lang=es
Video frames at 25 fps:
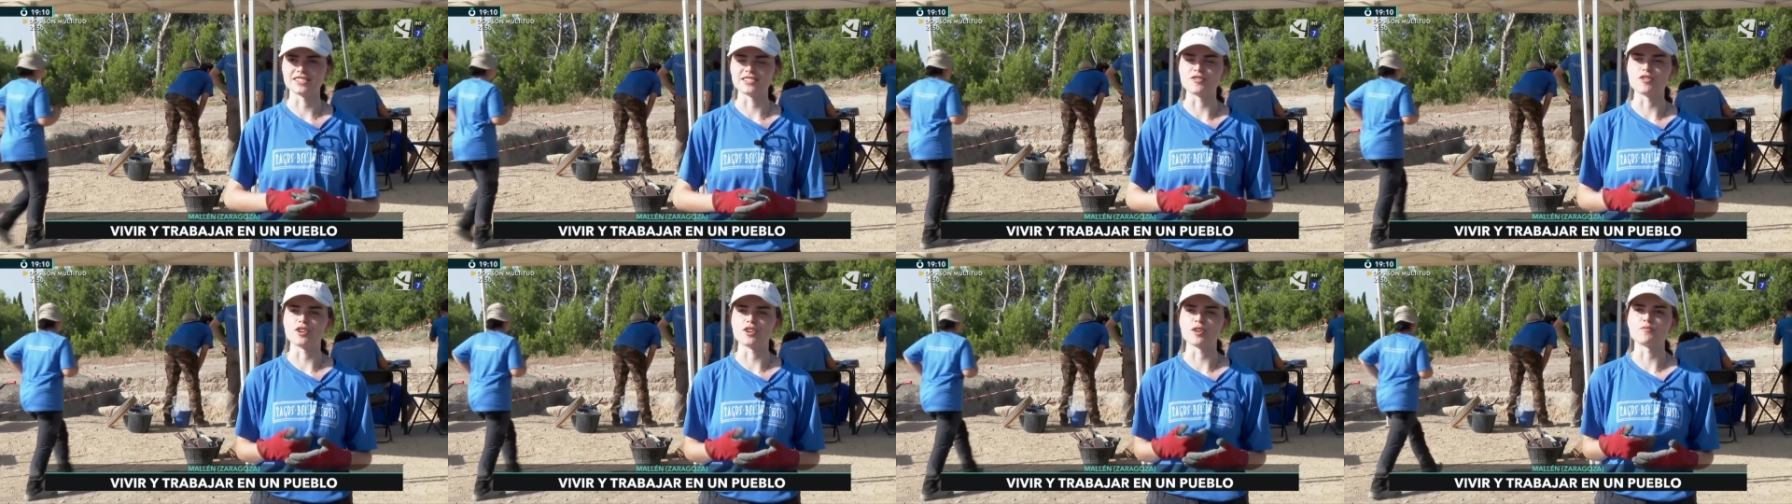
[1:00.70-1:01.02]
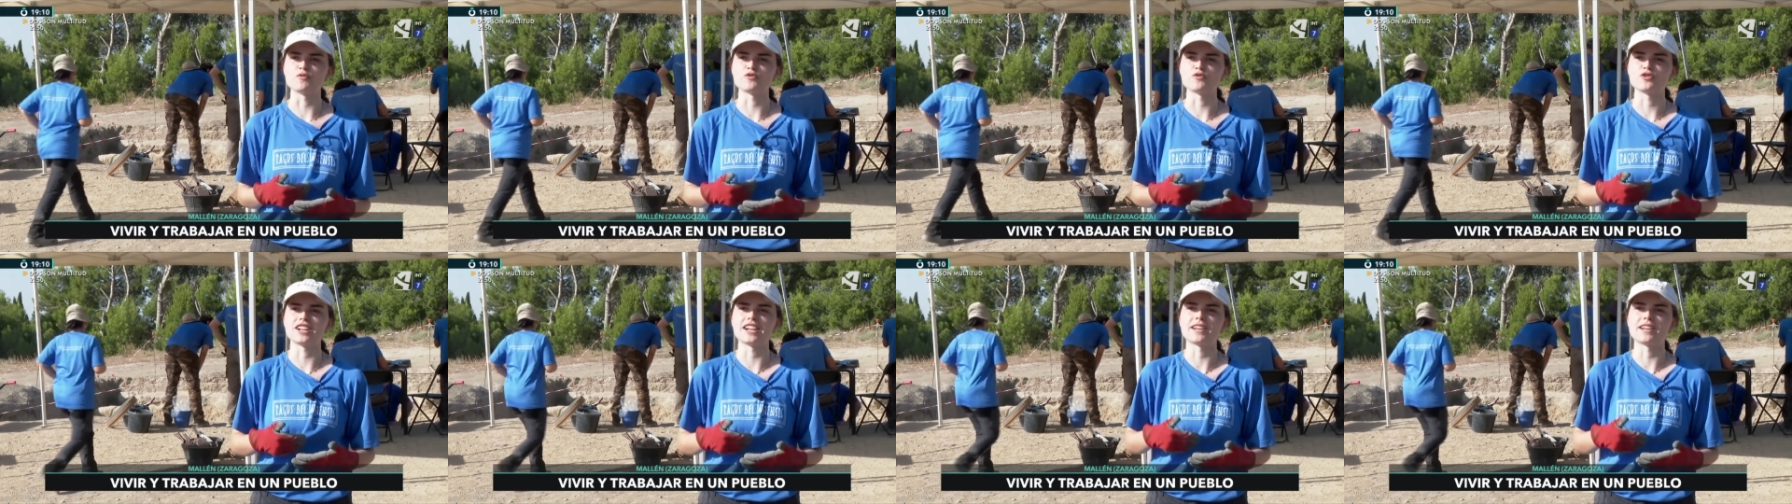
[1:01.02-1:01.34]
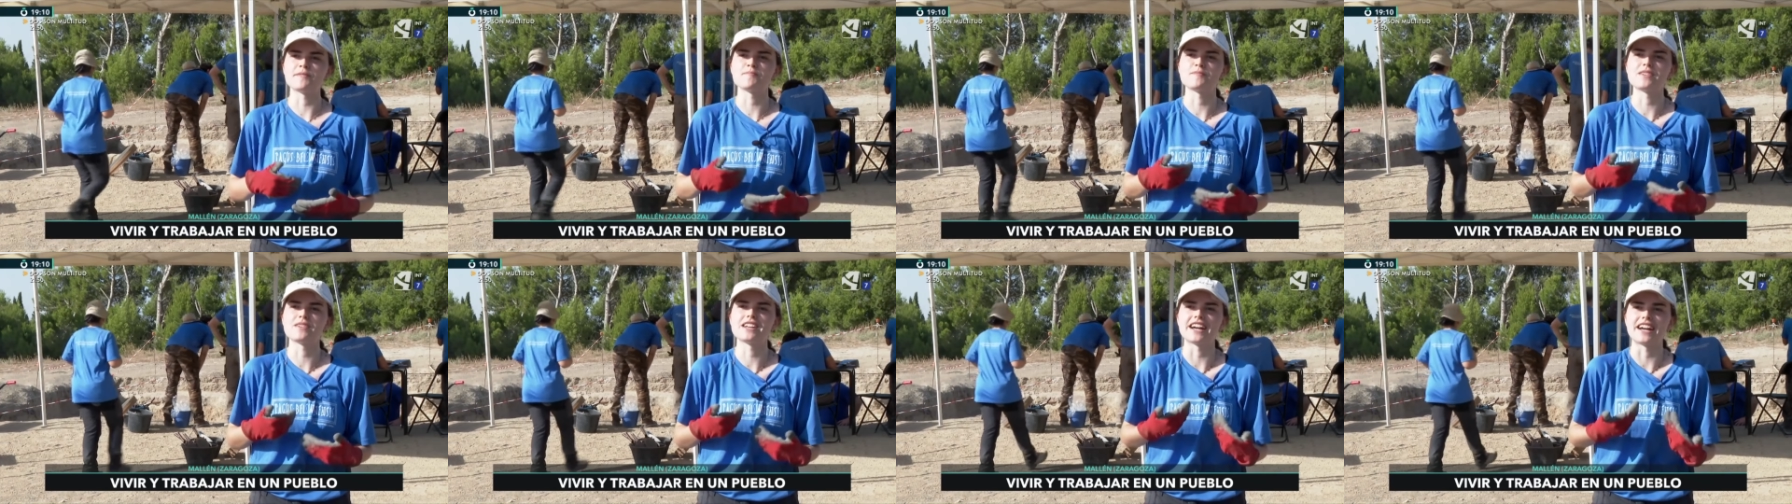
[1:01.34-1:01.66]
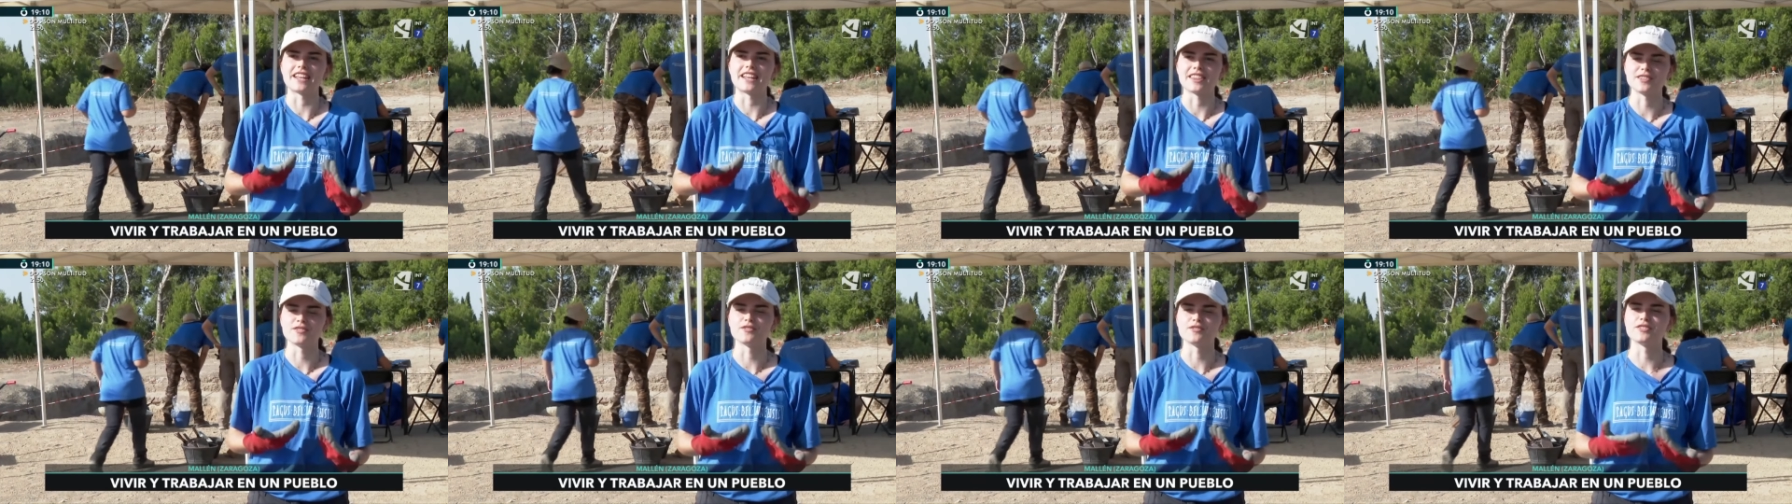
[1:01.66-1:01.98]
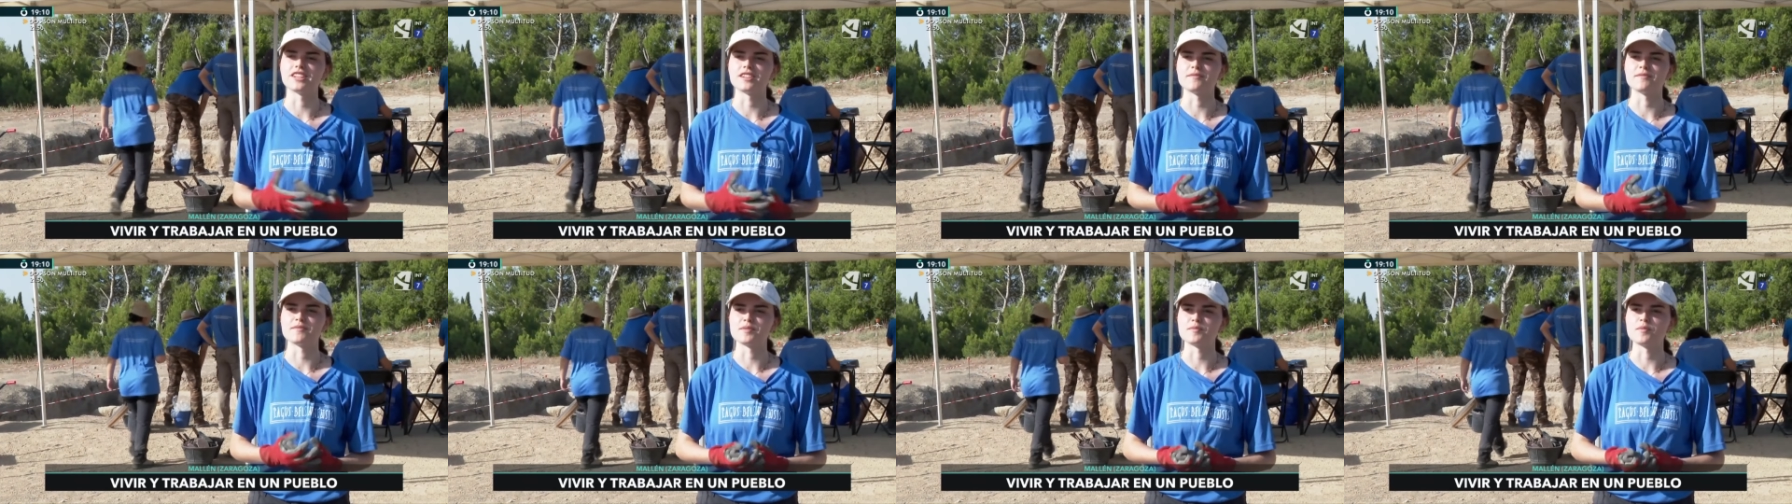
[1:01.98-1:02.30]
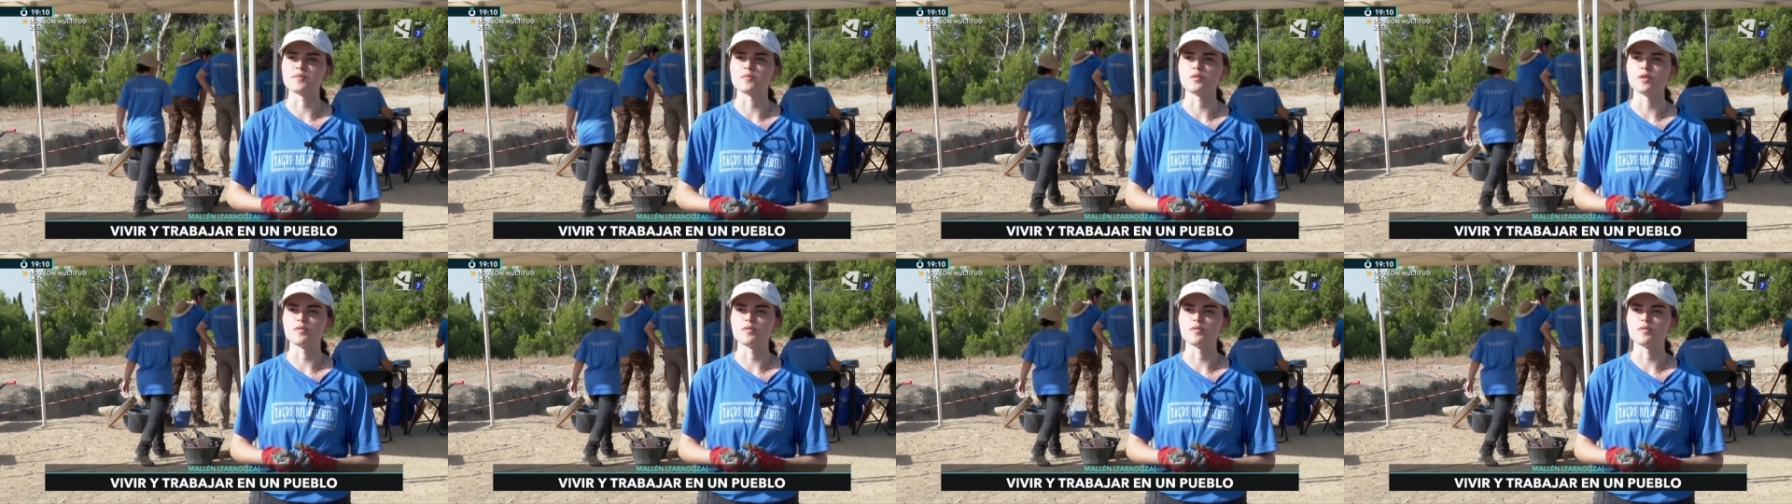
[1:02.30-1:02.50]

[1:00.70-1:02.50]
sino que buscan la implicación del mismo